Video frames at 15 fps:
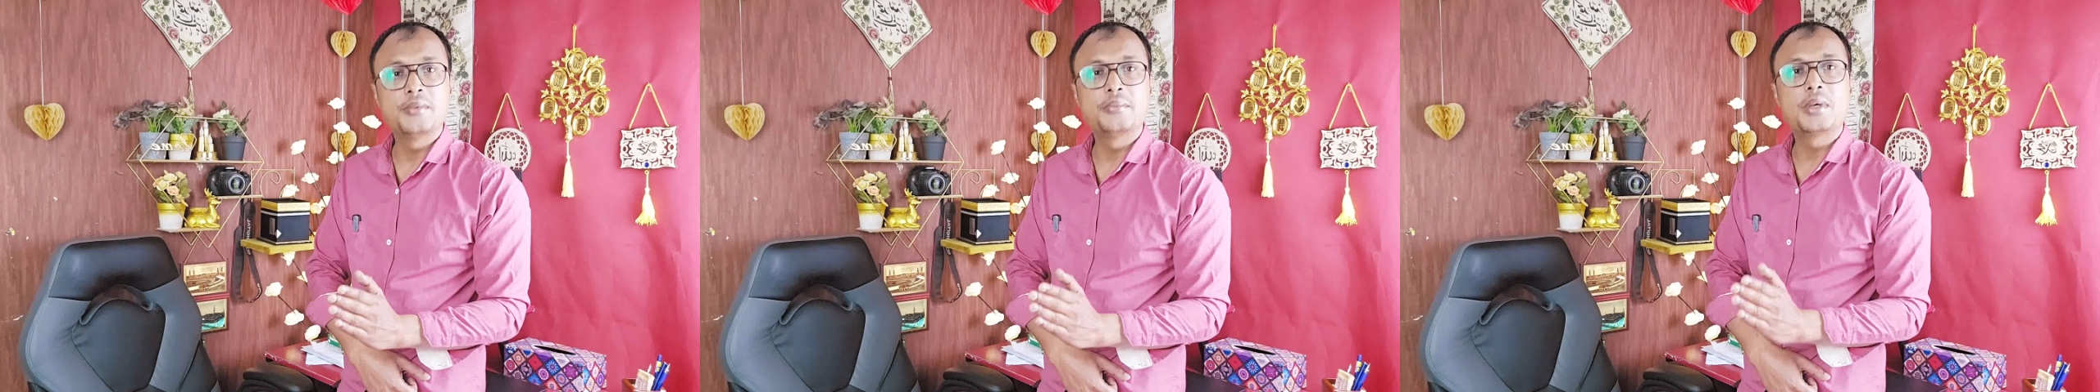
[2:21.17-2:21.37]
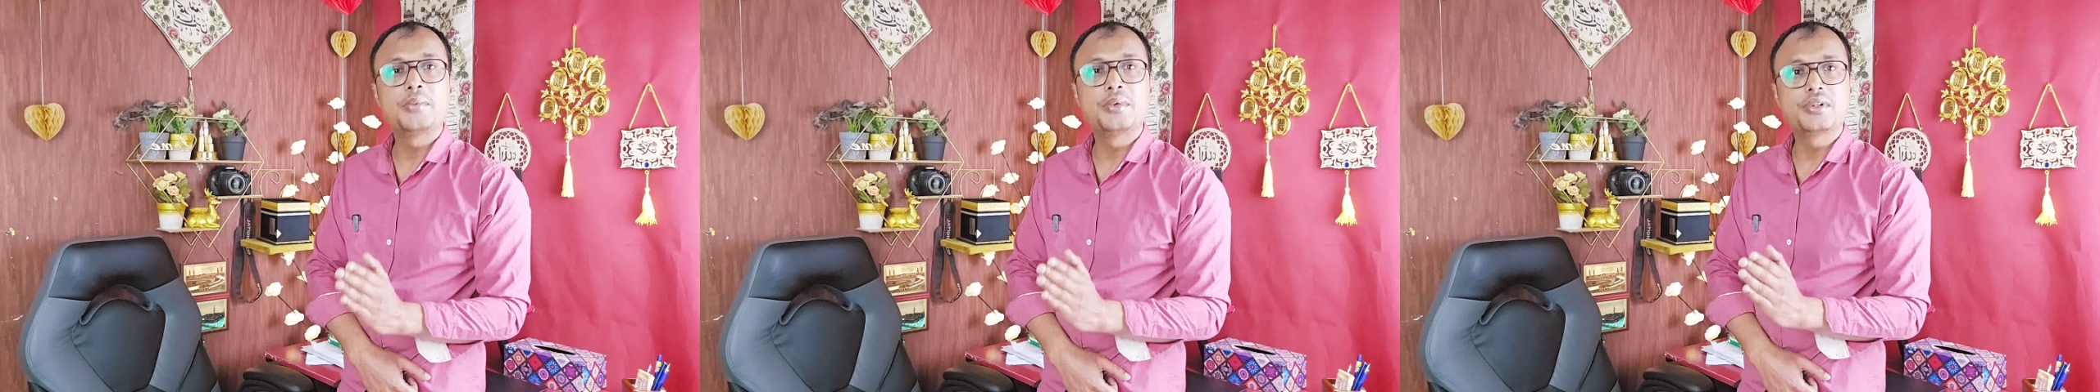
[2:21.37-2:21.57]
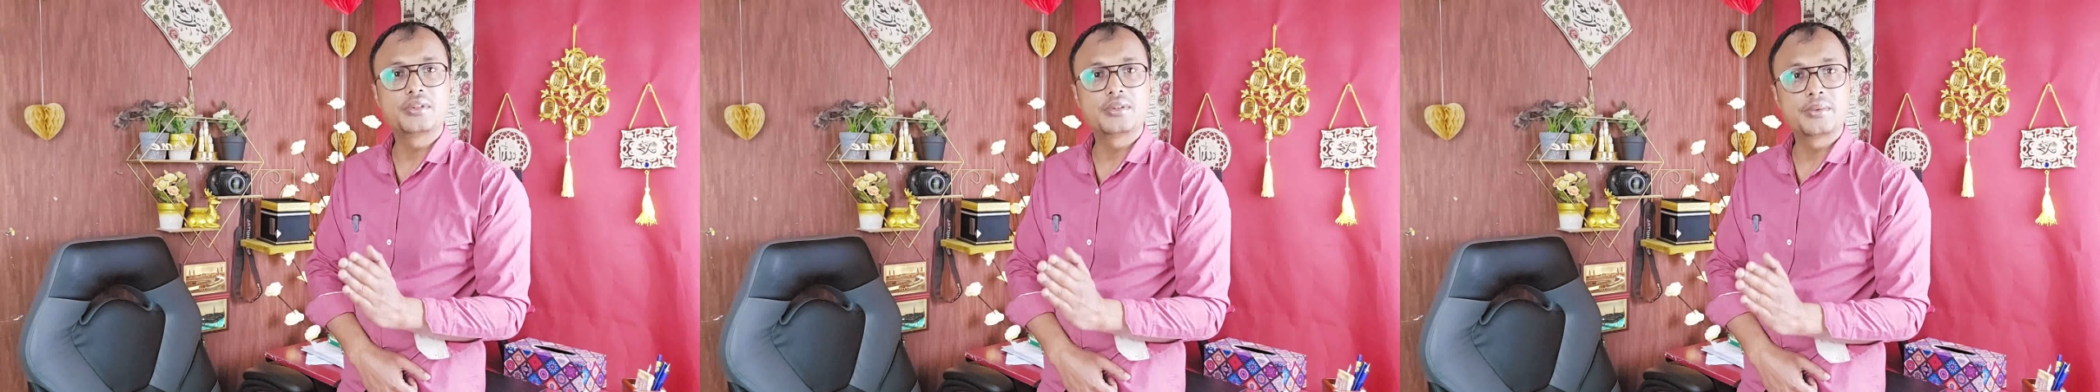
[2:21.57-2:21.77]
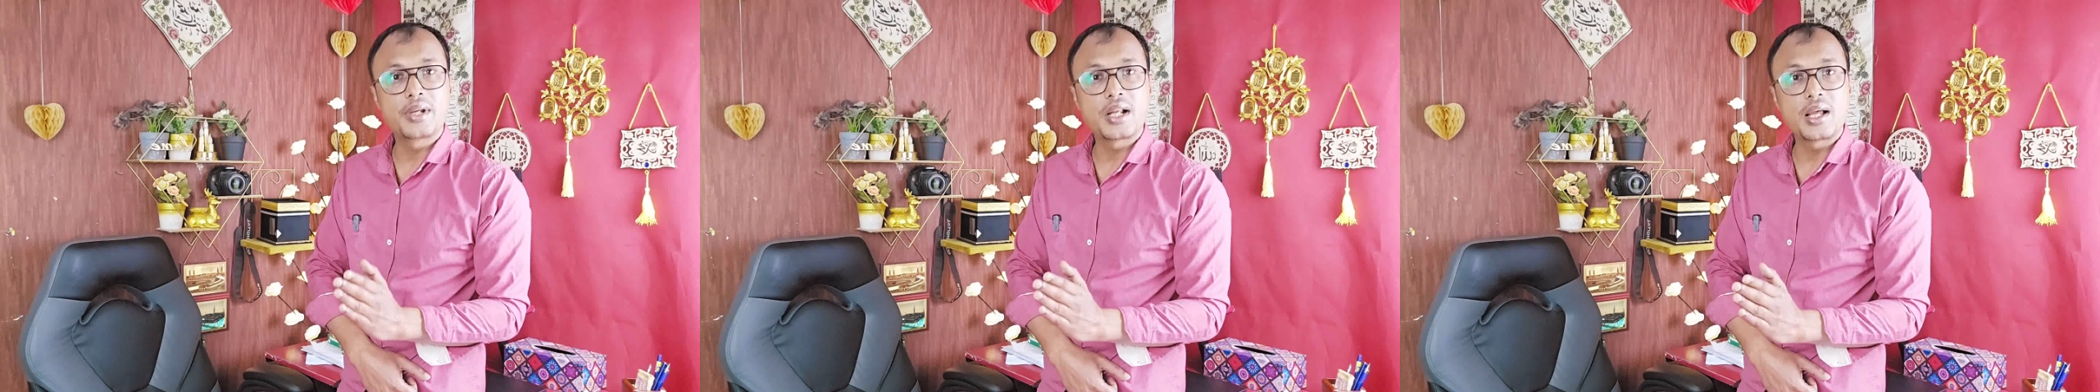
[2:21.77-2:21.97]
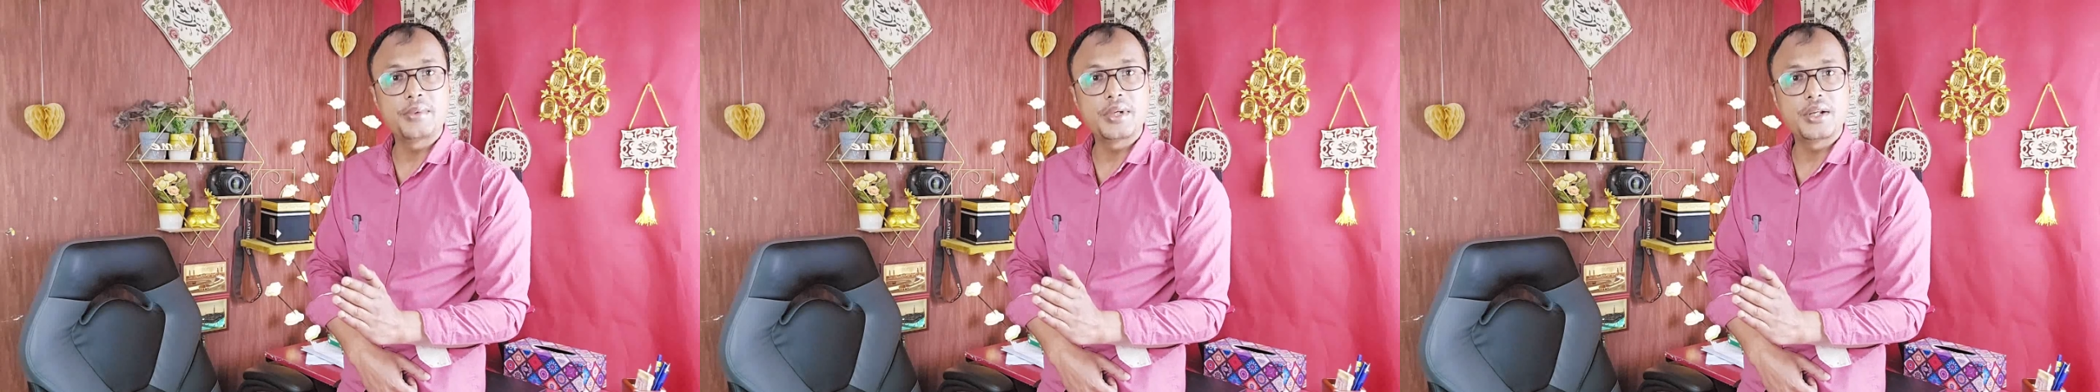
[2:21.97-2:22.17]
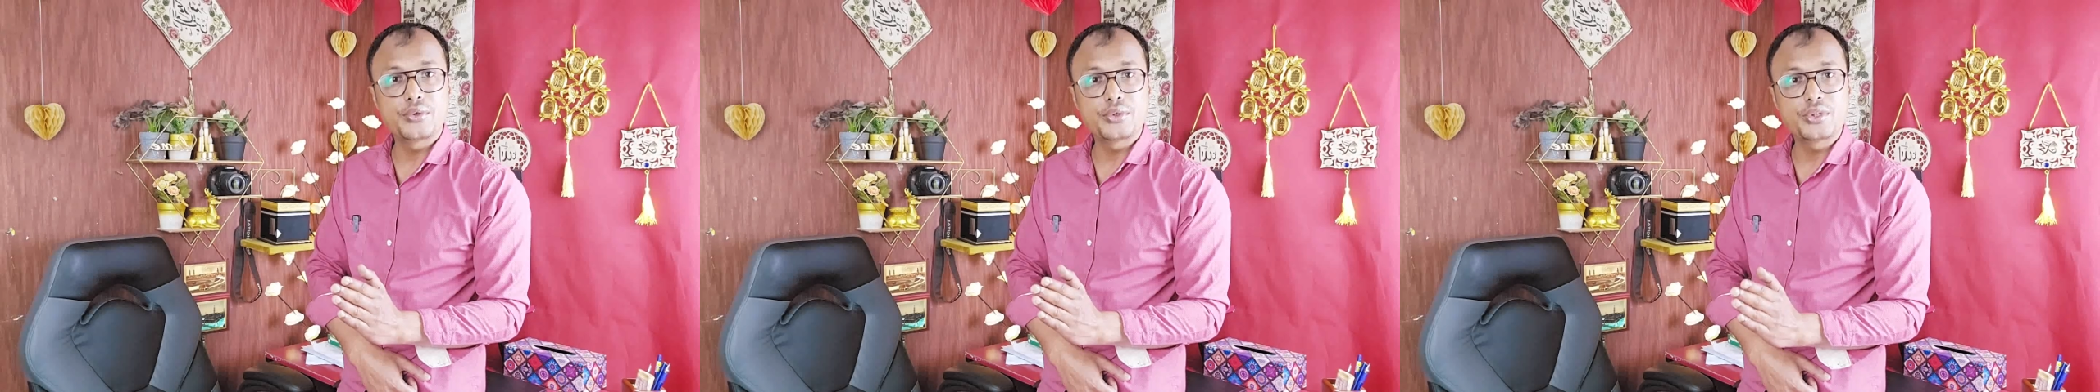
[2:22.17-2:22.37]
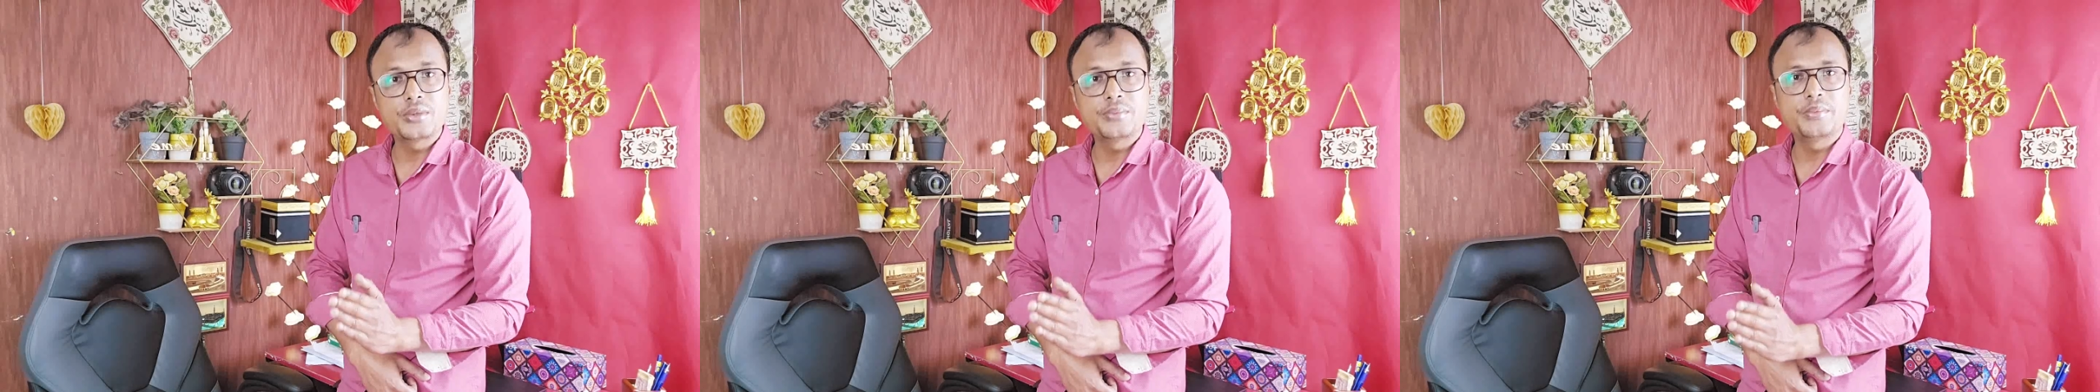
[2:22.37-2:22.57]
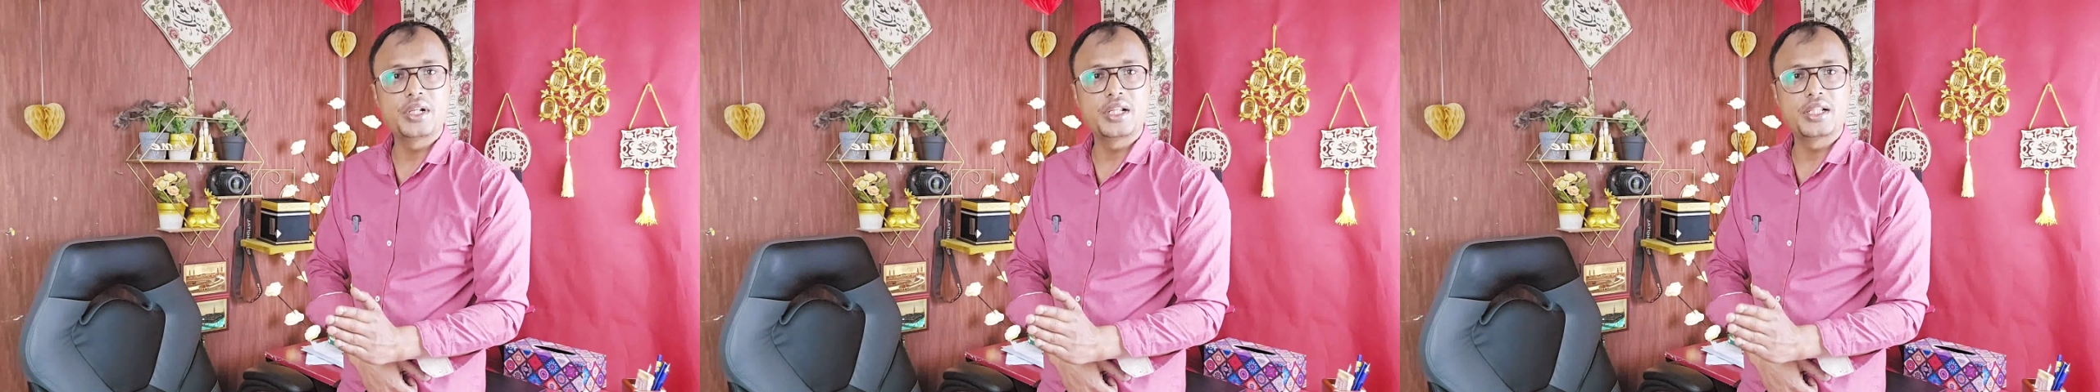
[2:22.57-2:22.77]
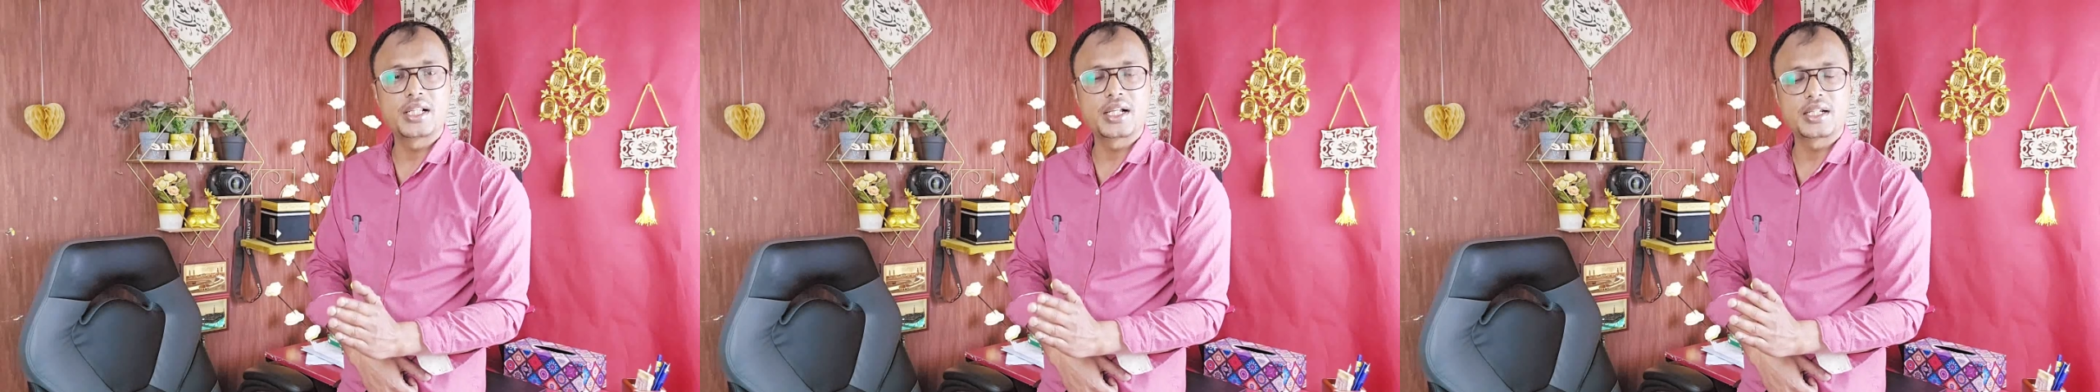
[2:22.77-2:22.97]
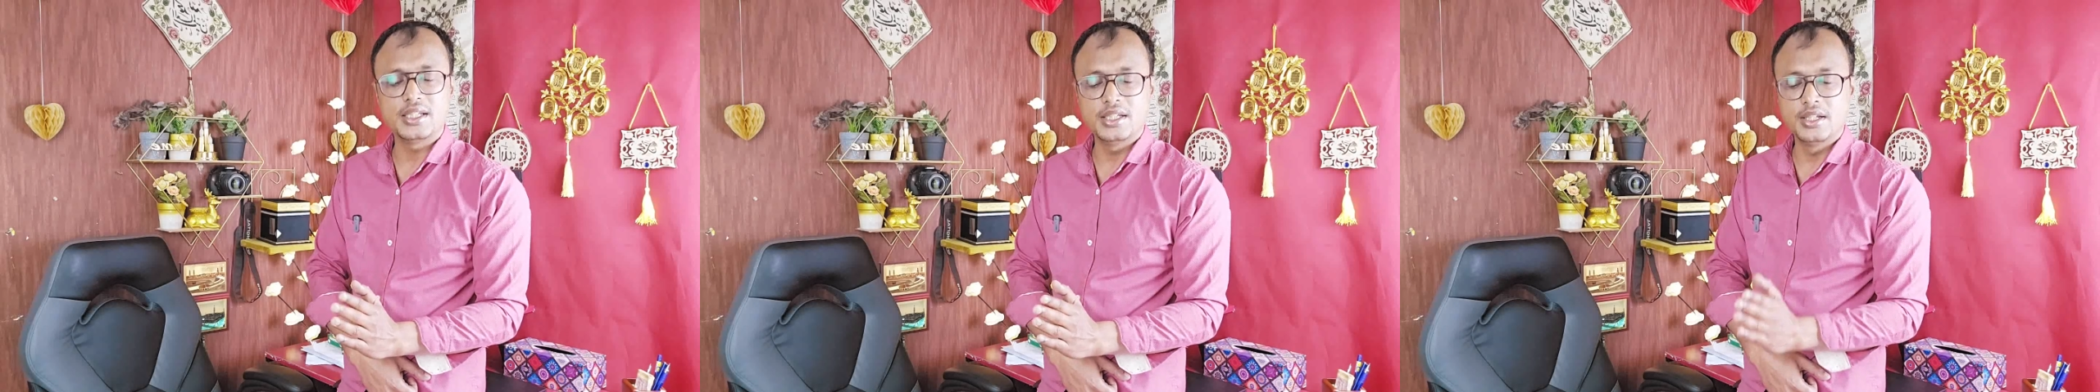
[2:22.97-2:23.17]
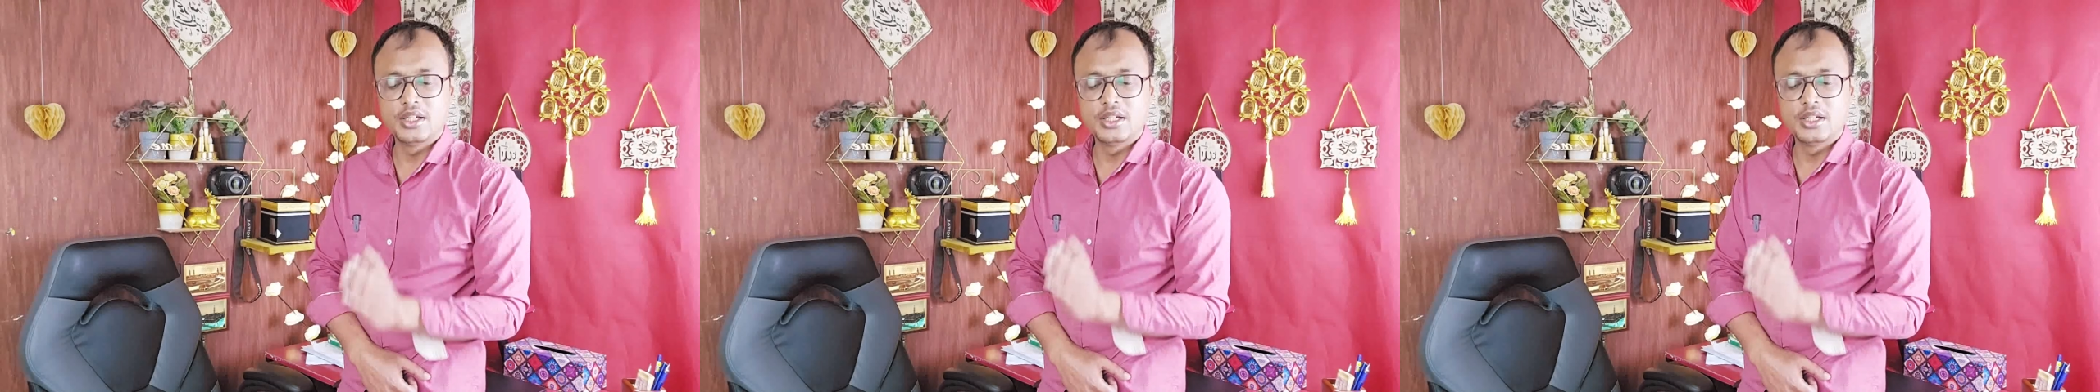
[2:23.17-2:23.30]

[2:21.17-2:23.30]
বা মুক্তবালা আমেলের রসুম বলে থাকি